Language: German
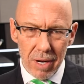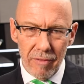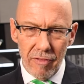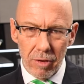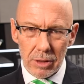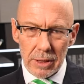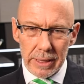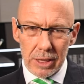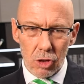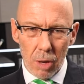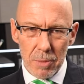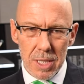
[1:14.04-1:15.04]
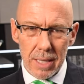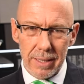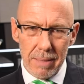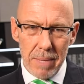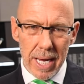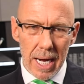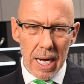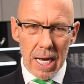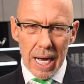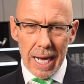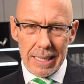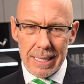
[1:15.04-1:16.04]
davongekommen. Seitdem her
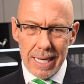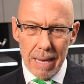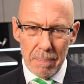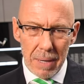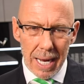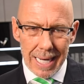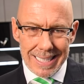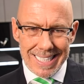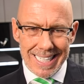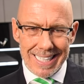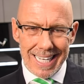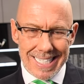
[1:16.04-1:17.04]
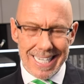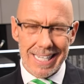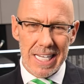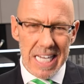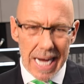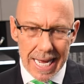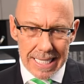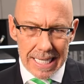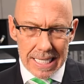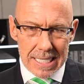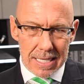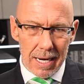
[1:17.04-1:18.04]
hat die Apple-Aktie tatsächlich
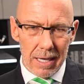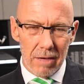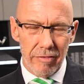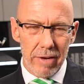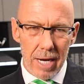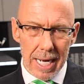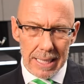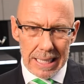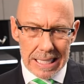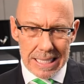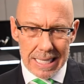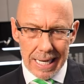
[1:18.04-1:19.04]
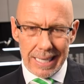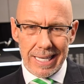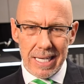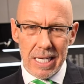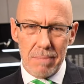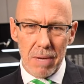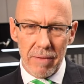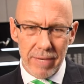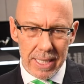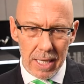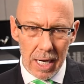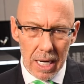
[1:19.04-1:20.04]
Handelstag für Handelstag immer
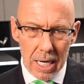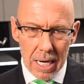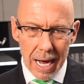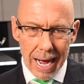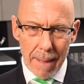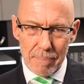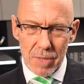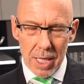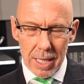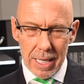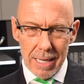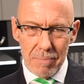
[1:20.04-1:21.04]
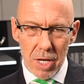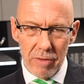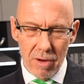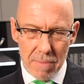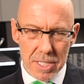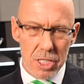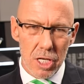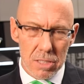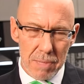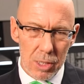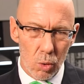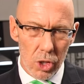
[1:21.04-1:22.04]
wieder abgegeben. Wenn man sich
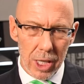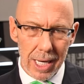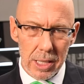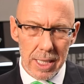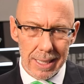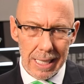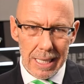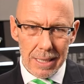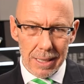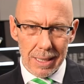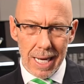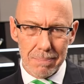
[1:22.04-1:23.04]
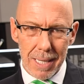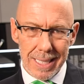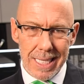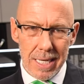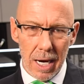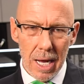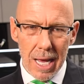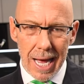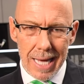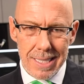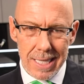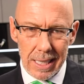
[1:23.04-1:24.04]
das mal durchrechnet, dann hat man hier
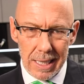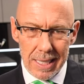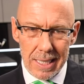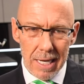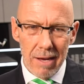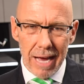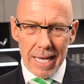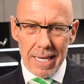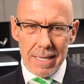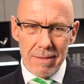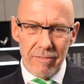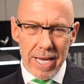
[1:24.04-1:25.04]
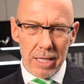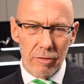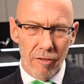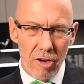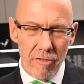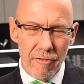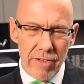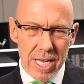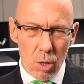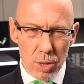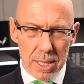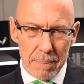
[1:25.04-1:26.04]
tatsächlich einen Wert von
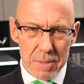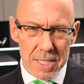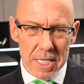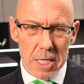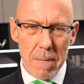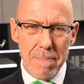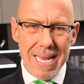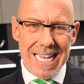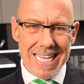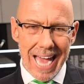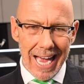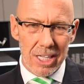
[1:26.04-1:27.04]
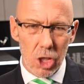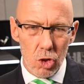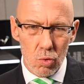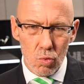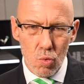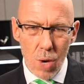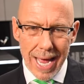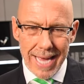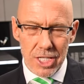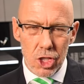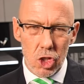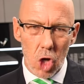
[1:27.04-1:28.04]
74 Milliarden
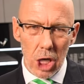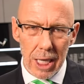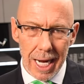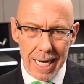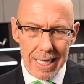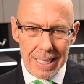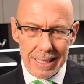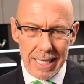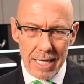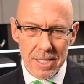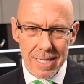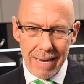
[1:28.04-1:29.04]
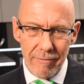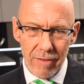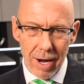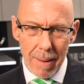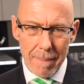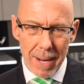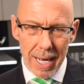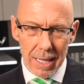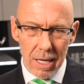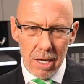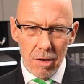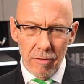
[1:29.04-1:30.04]
US-Dollar ganz einfach
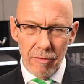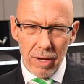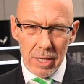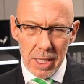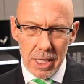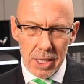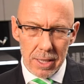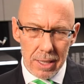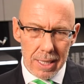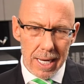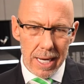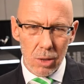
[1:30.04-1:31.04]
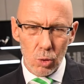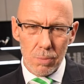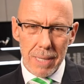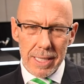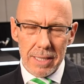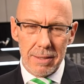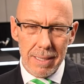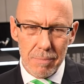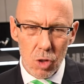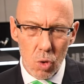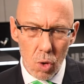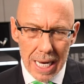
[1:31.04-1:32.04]
mal vernichtet. Naja gut, meine
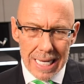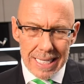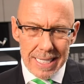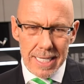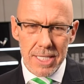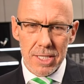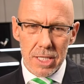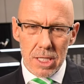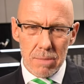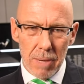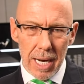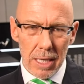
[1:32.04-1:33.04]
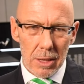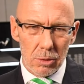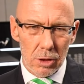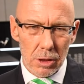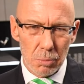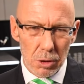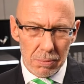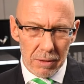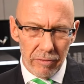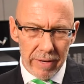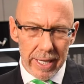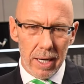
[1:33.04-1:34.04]
Tim Cook ist zwar, und das muss
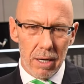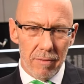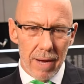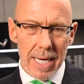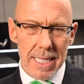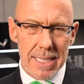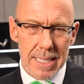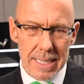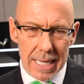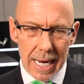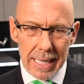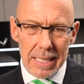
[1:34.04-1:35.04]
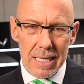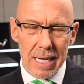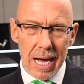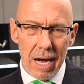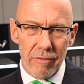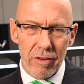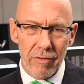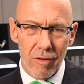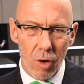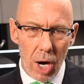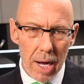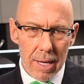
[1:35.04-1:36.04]
man fairerweise sagen, nach wie
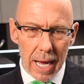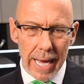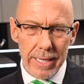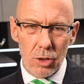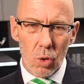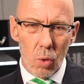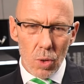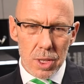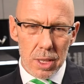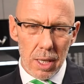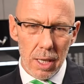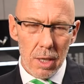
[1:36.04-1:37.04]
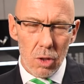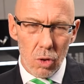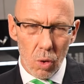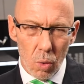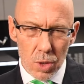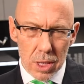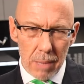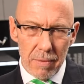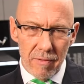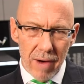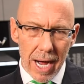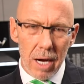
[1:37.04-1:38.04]
vor ein großer, großer
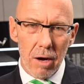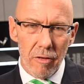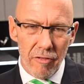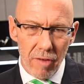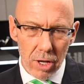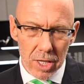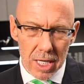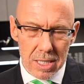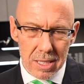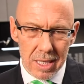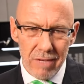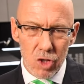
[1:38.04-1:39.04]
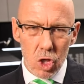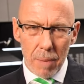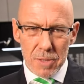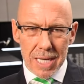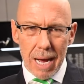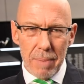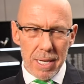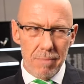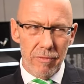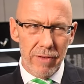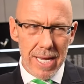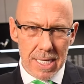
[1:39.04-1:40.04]
Bewahrer von Steve Jobs, aber
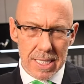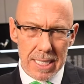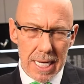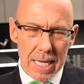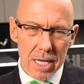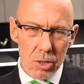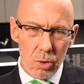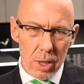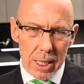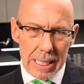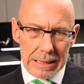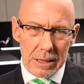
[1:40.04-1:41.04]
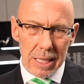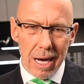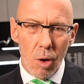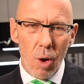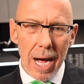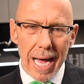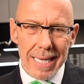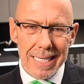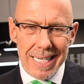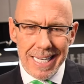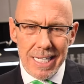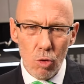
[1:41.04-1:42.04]
ihm fehlt es natürlich ganz klar auch an
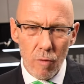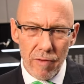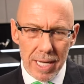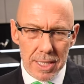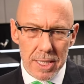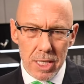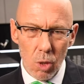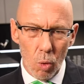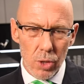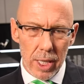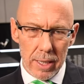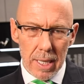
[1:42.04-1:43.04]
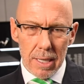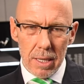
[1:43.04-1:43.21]
Innovationen.